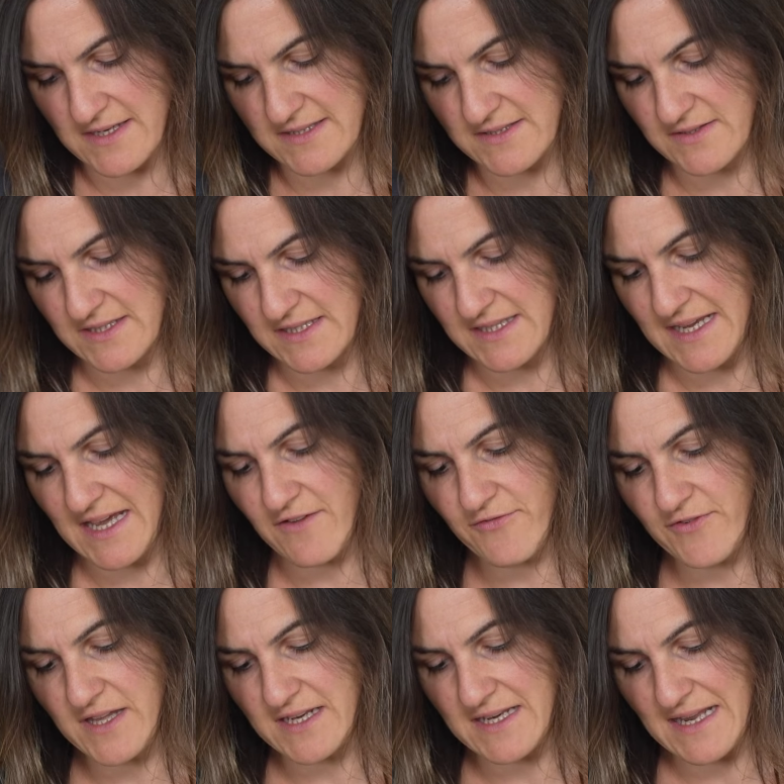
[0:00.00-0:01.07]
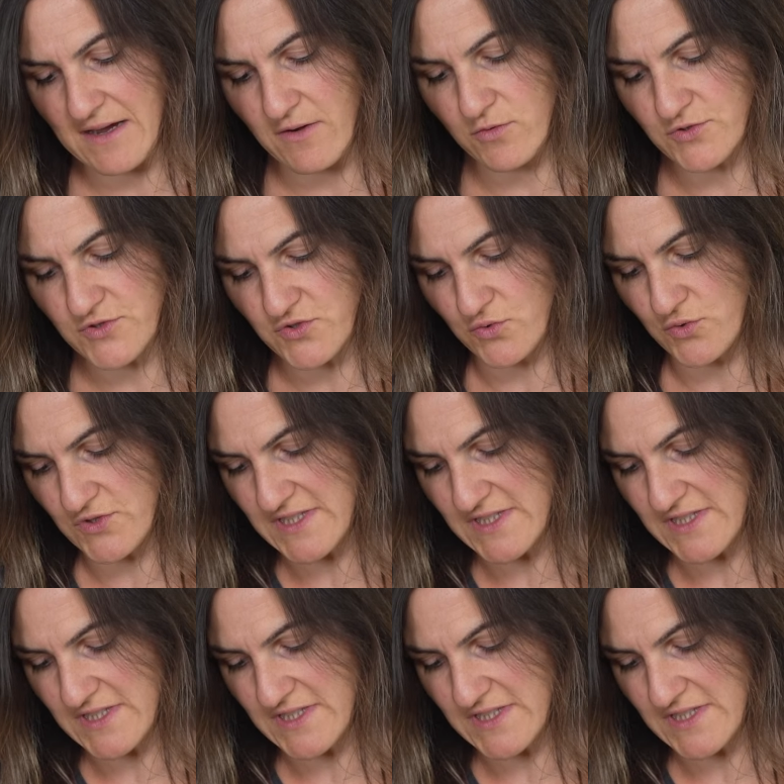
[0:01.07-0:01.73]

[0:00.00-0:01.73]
Also die darf genau so